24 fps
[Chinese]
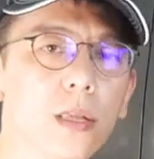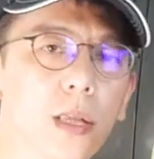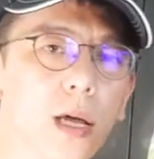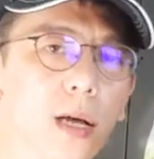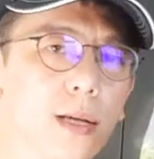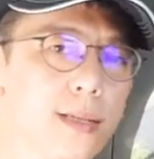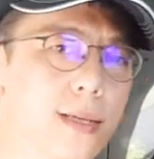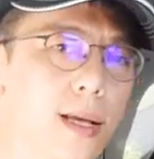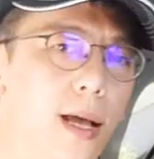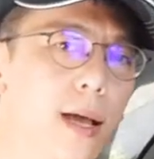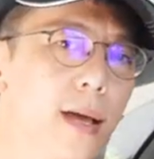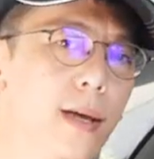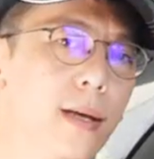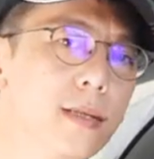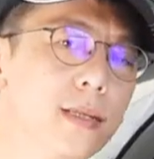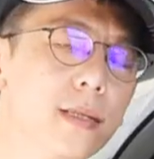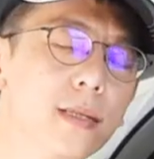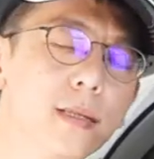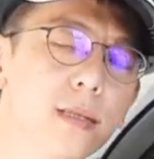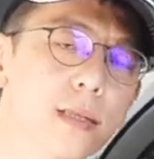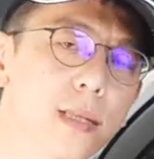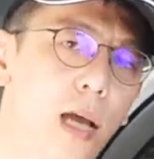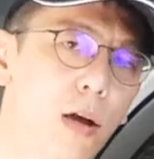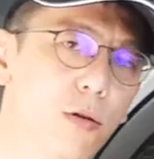那在
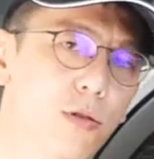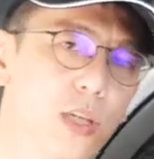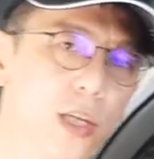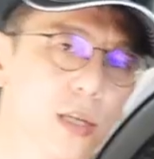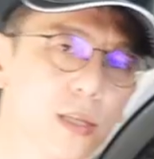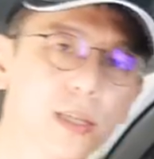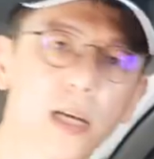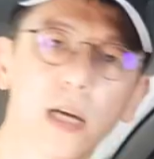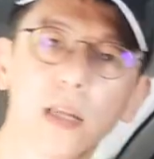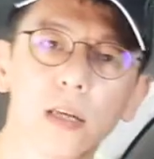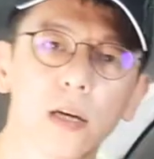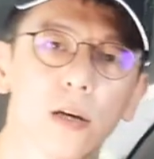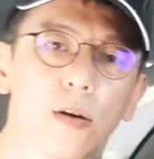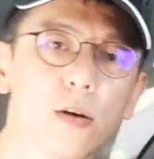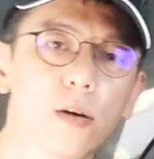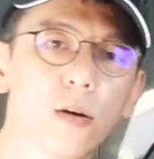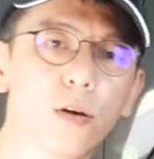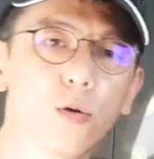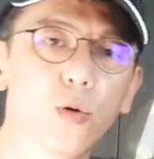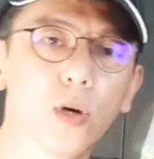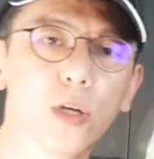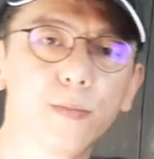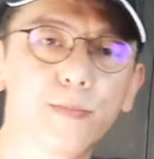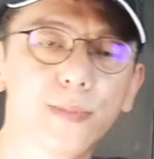调整上的
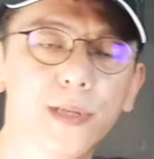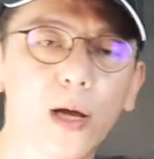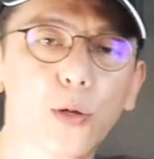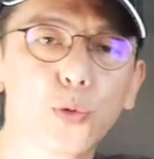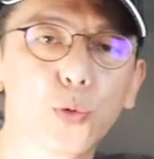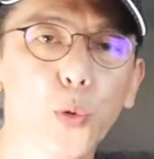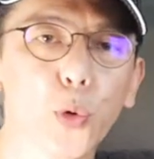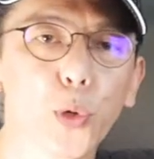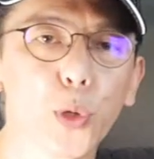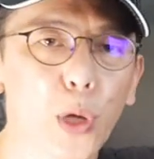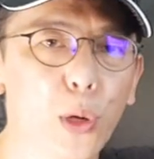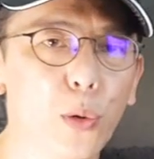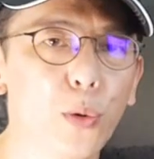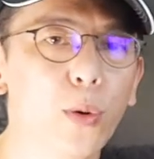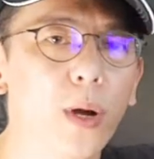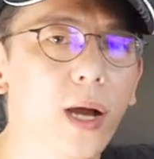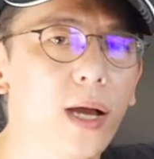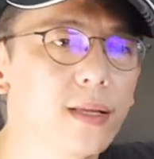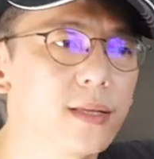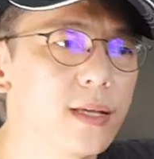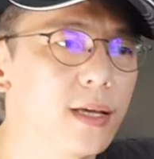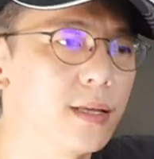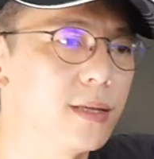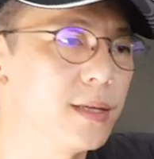会比较多元
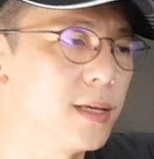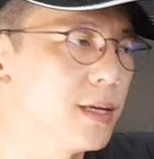化一点